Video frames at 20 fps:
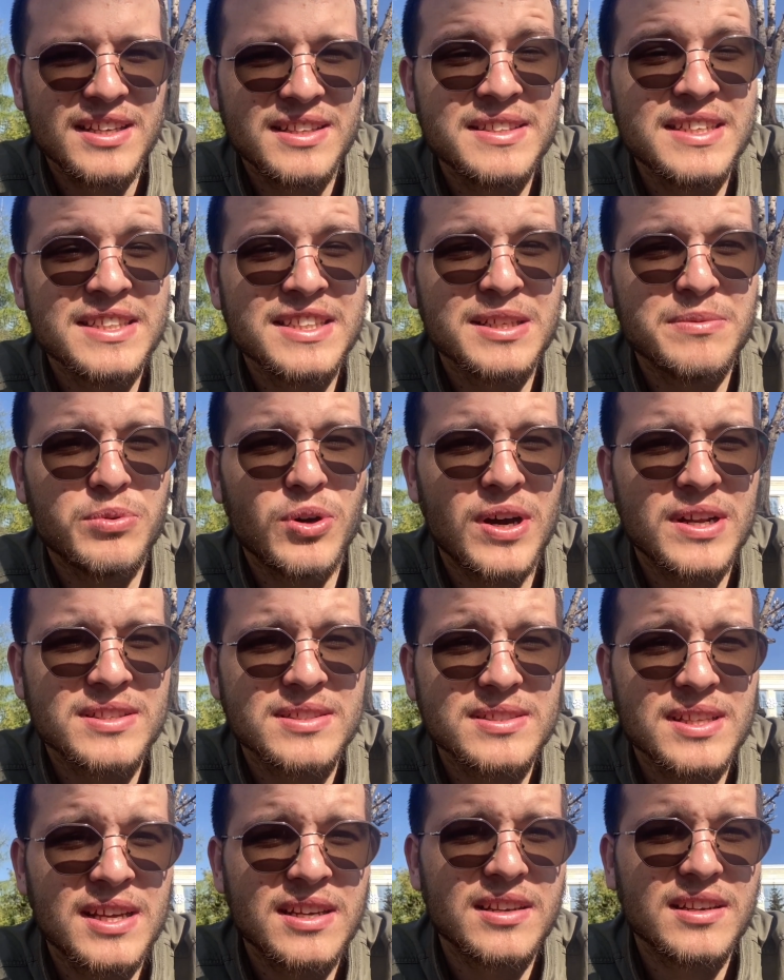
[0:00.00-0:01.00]
Nedir bu
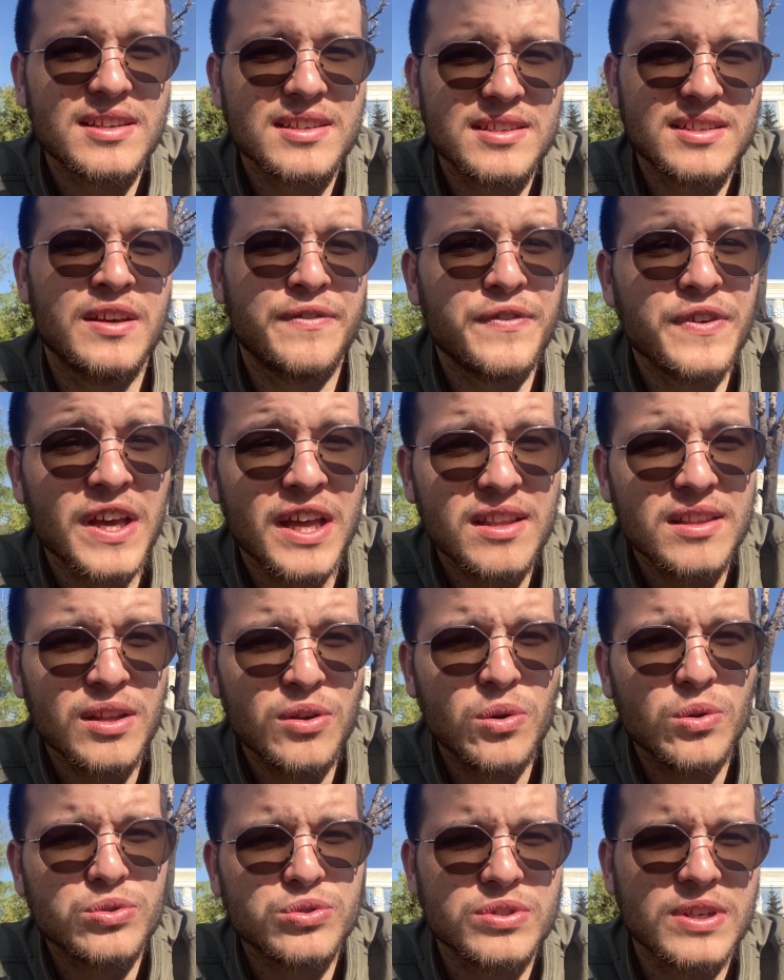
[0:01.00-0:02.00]
artılar? Fiyatlar
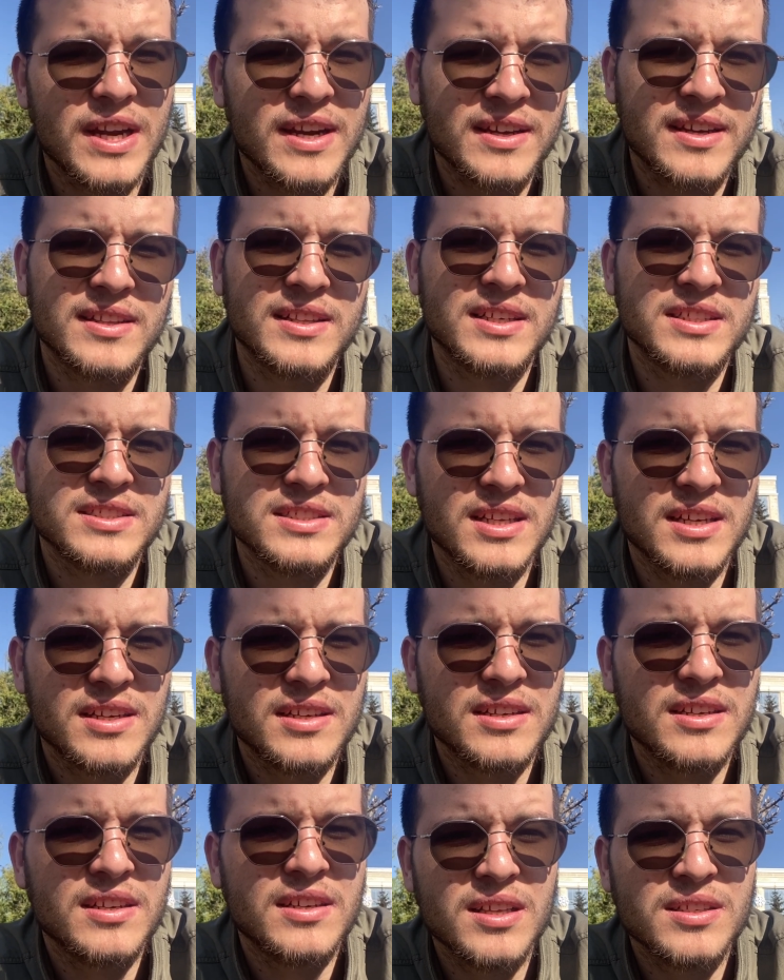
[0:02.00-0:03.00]
olsun arkadaşlar.
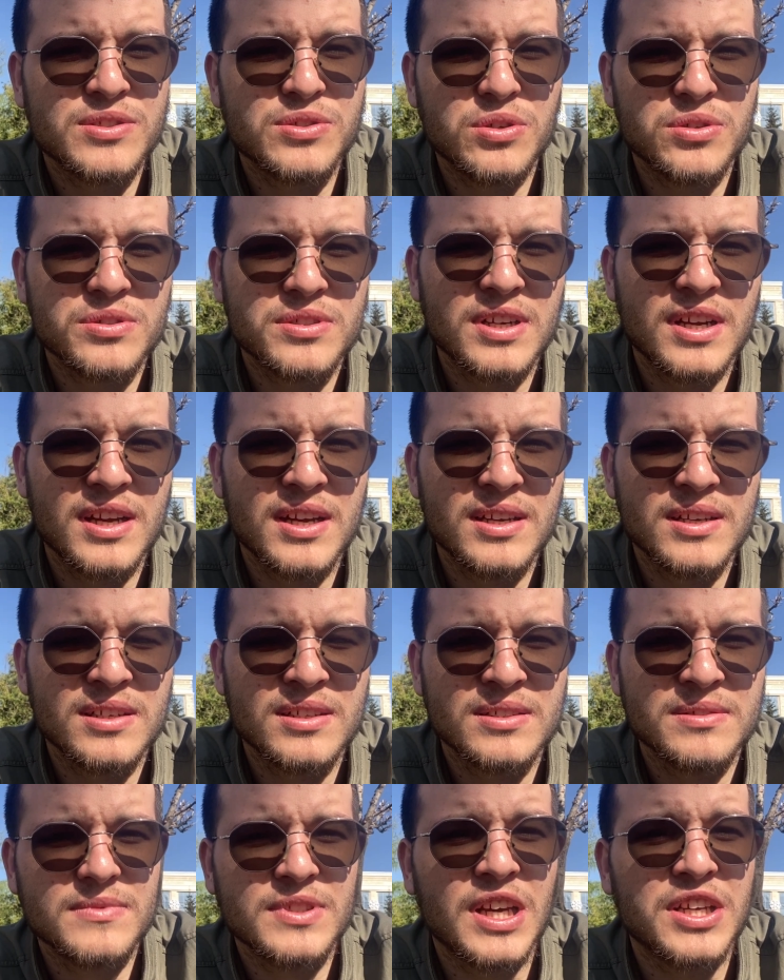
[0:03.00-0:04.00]
Daha sonra
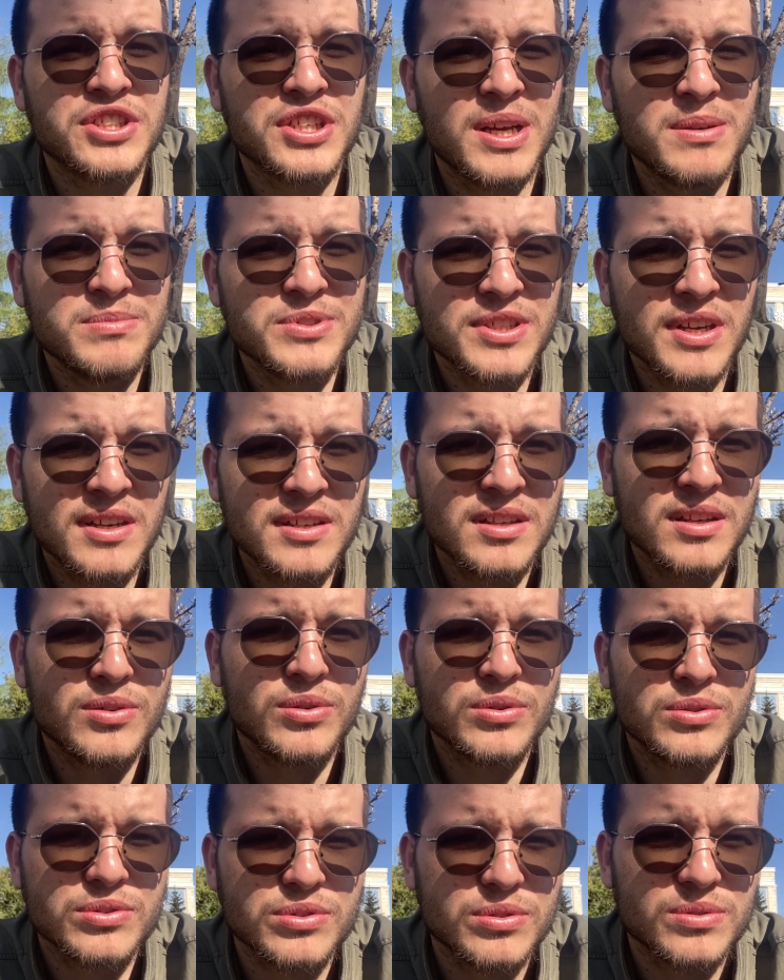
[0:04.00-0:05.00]
yaşam şartları
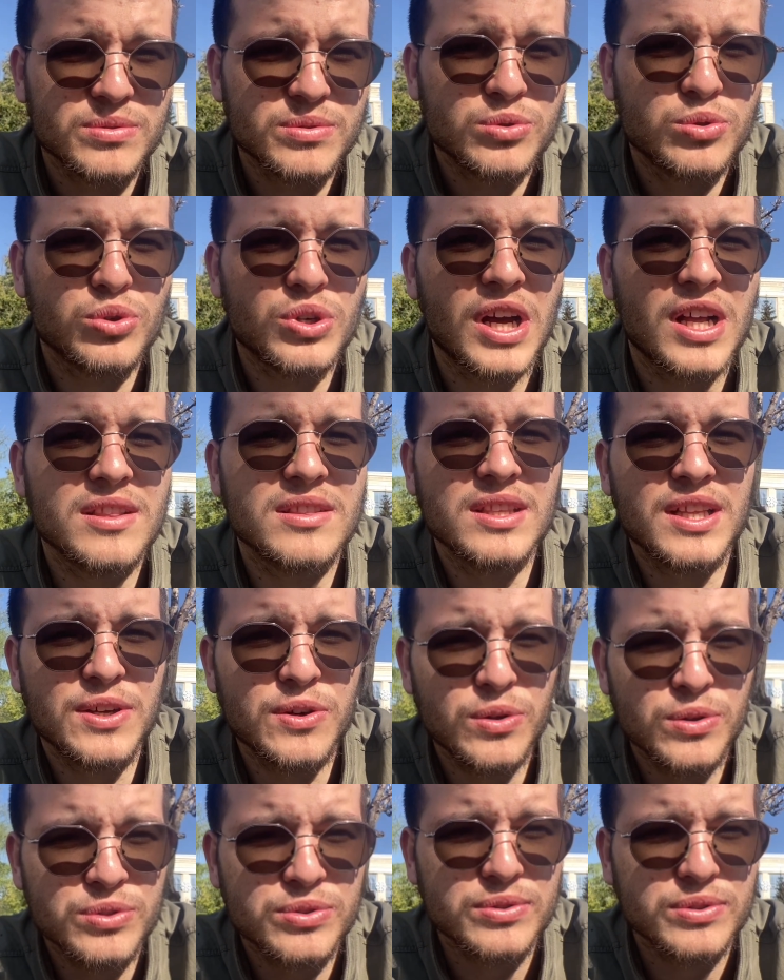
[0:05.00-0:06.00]
olsun, kurallar
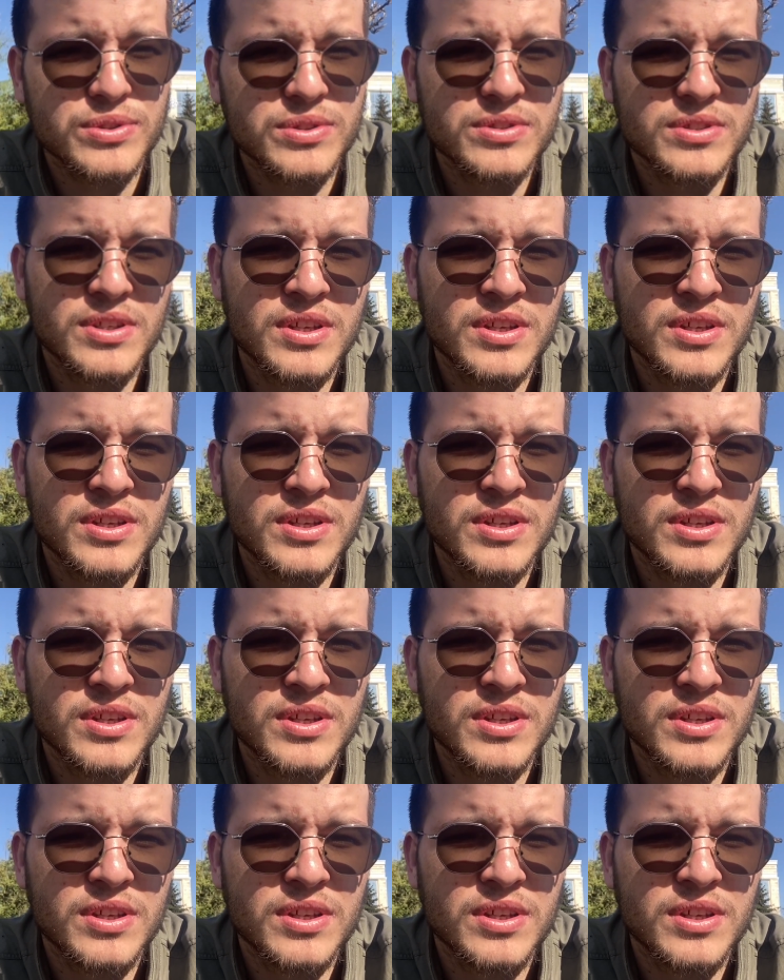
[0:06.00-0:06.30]
olsun.